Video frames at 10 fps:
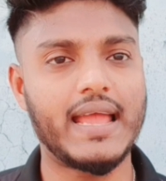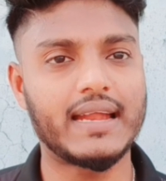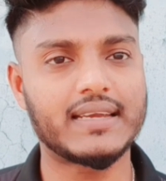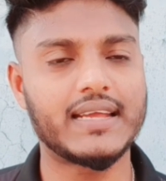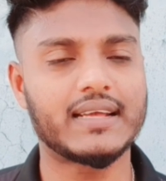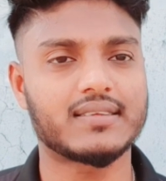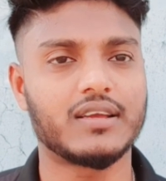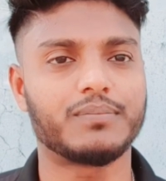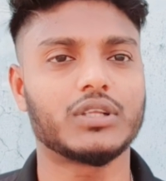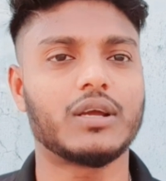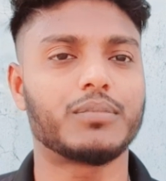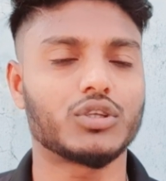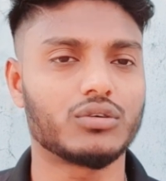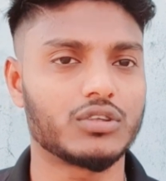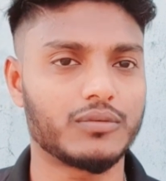এটিএসআই পদে
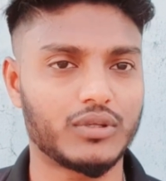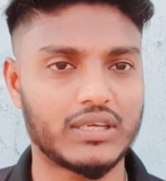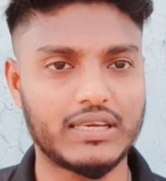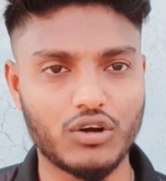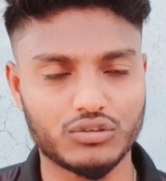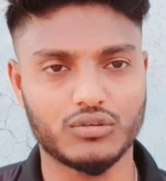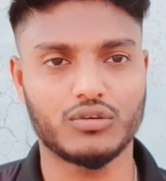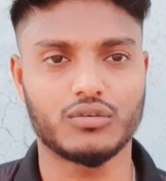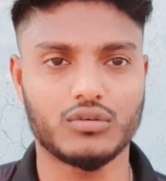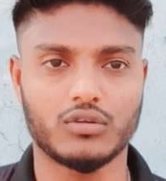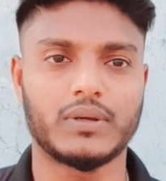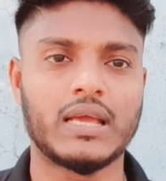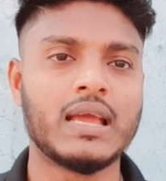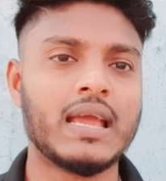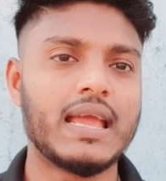পদোন্নতি পরীক্ষায় অংশগ্রহণ করবে
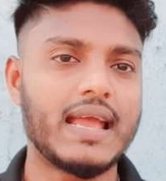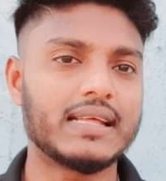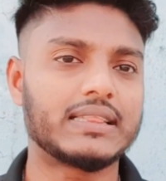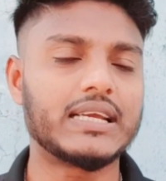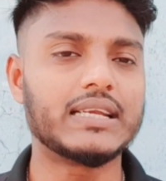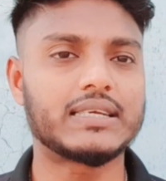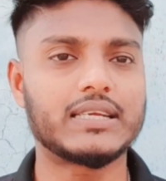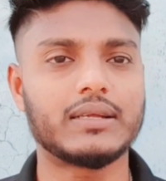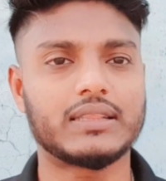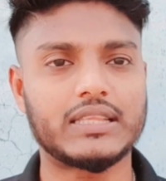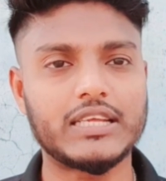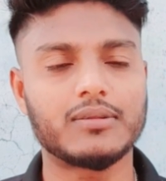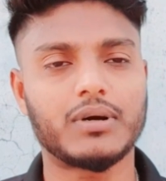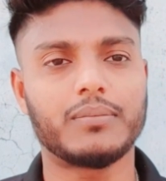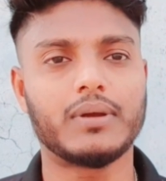এই তিনটি
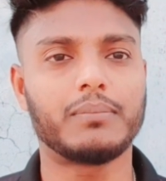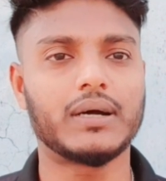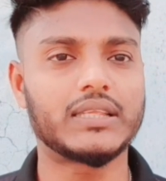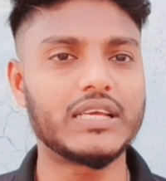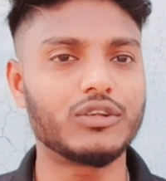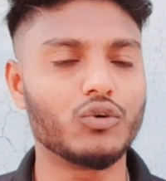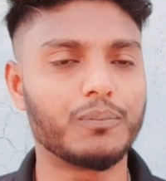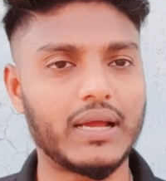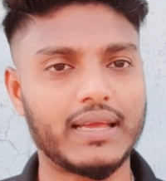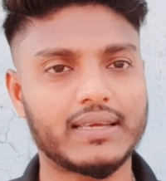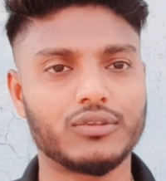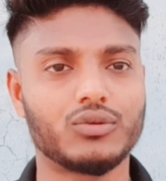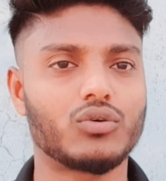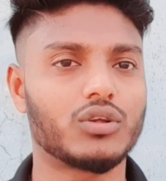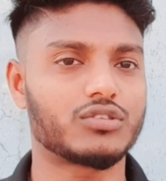তিনভাবে বা তিন উপায়ে কিন্তু
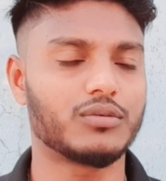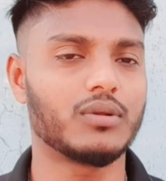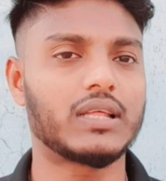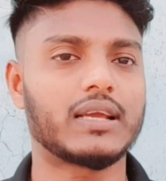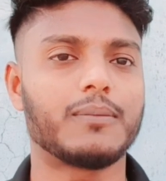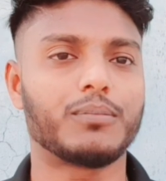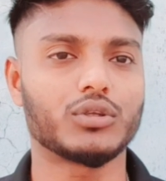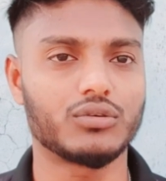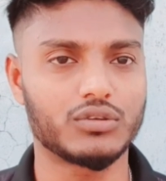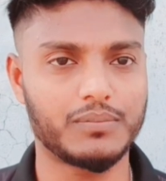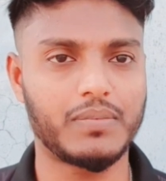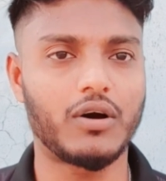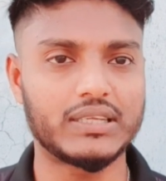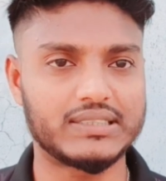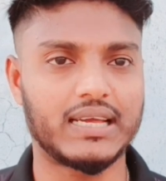কনস্টেবল থেকে পদোন্নতি
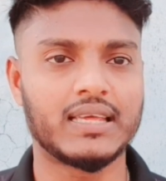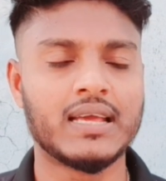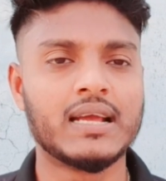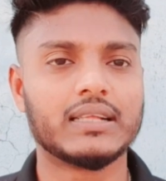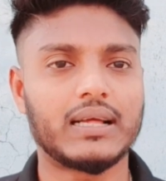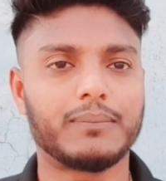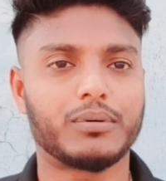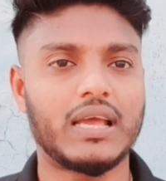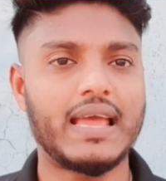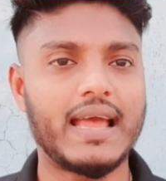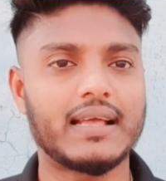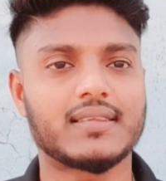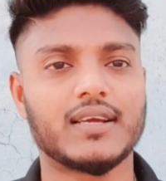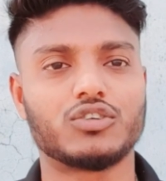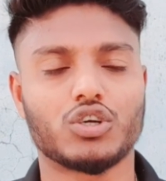পাওয়া যায় তারপরে
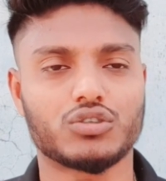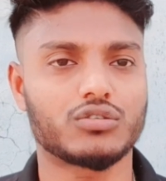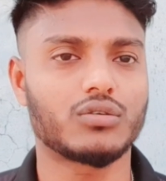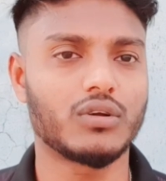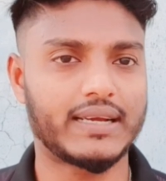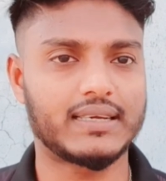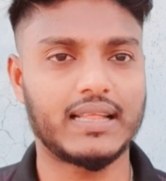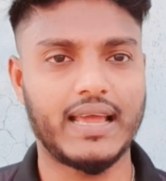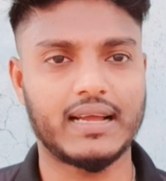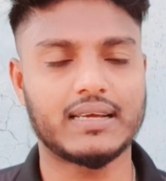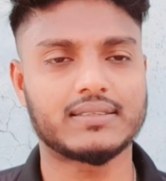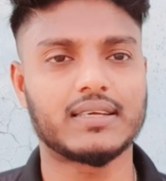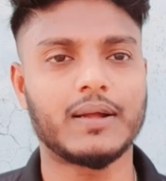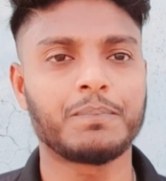এএসআই সশস্ত্র একটা র্যাঙ্ক আছে